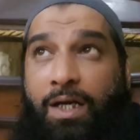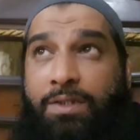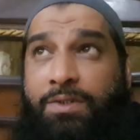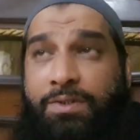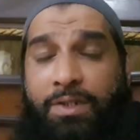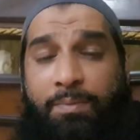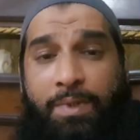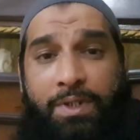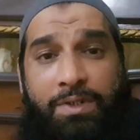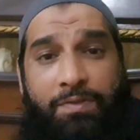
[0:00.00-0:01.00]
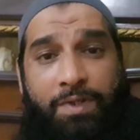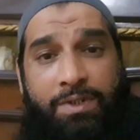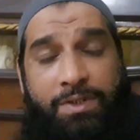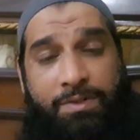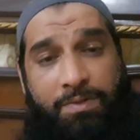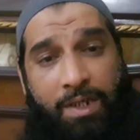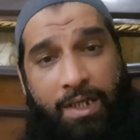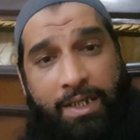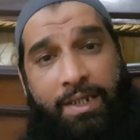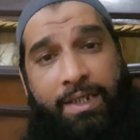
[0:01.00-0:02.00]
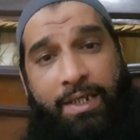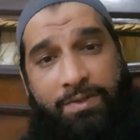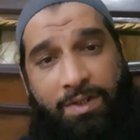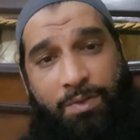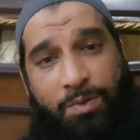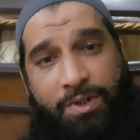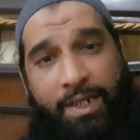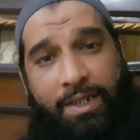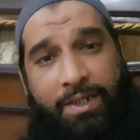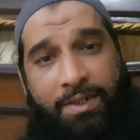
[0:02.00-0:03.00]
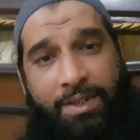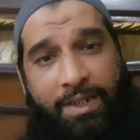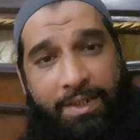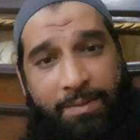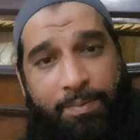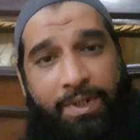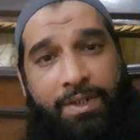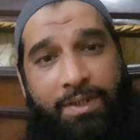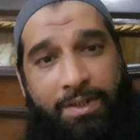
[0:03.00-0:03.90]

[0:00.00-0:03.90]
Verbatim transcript: आज दिन में किसी वक्त अल्लाह करे ऐसा हो जाए कि टिकट भी